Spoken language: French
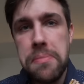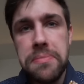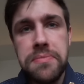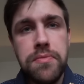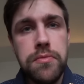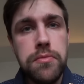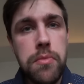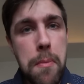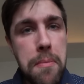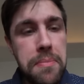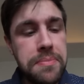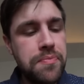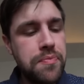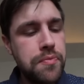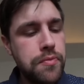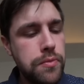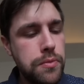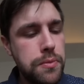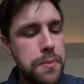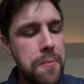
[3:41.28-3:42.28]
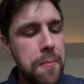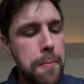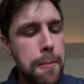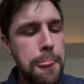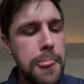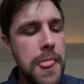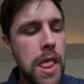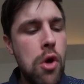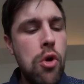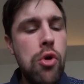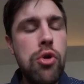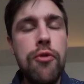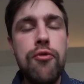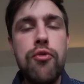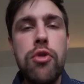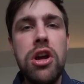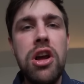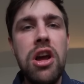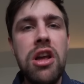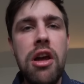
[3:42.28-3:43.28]
Hmm. Oh, le
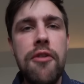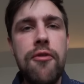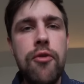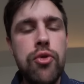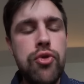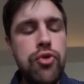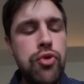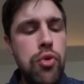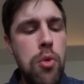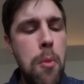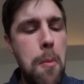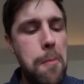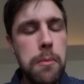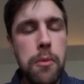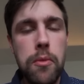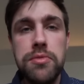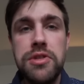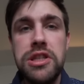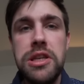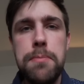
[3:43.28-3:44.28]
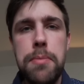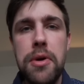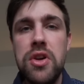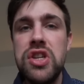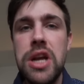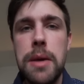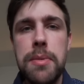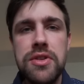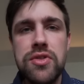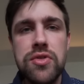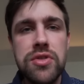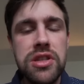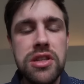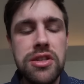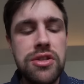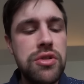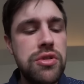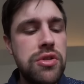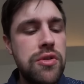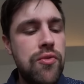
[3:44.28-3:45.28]
foie gras, il a fondu. Mon petit pote, j'ai l'impression que c'est
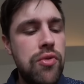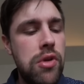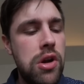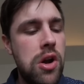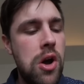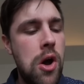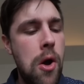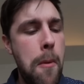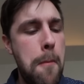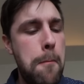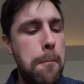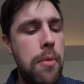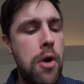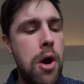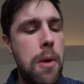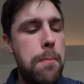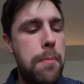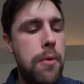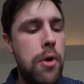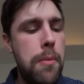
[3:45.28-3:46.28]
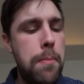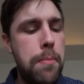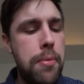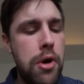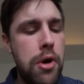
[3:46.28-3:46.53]
une sauce au foie gras. Pop, pop,